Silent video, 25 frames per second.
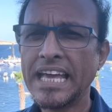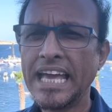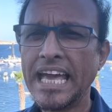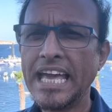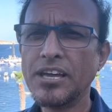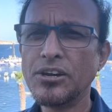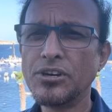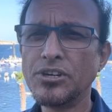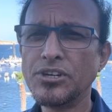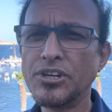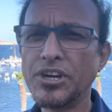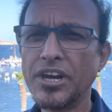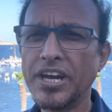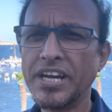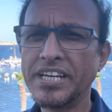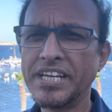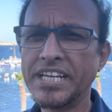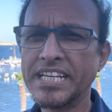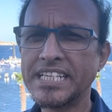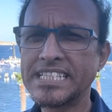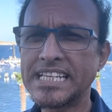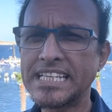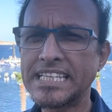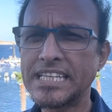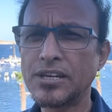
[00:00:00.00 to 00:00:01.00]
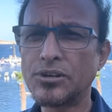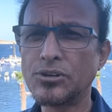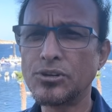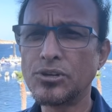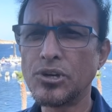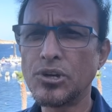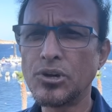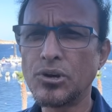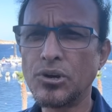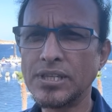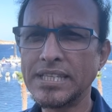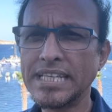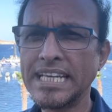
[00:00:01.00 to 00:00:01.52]
এই উন্নয়নের যাতে কোনো
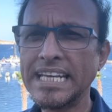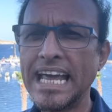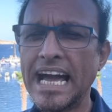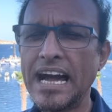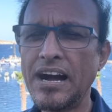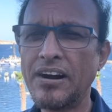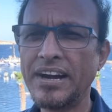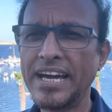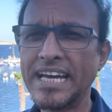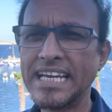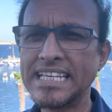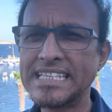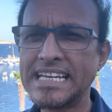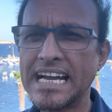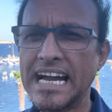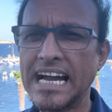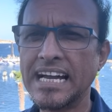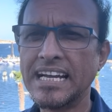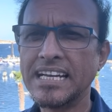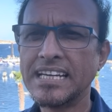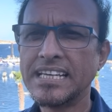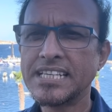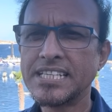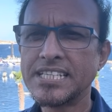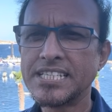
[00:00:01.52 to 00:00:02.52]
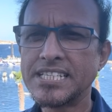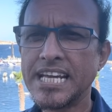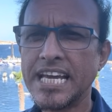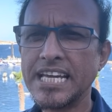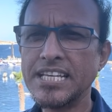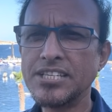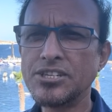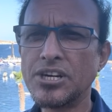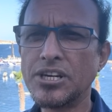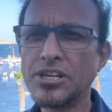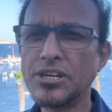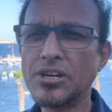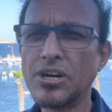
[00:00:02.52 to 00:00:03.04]
ক্ষতি না হয়ে যা সেই
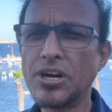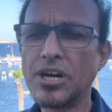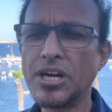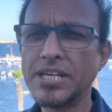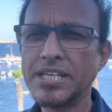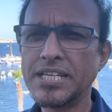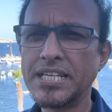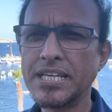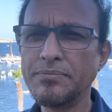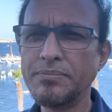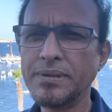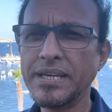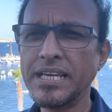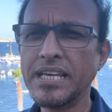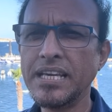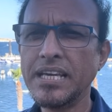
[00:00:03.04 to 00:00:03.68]
জন্য ডিবি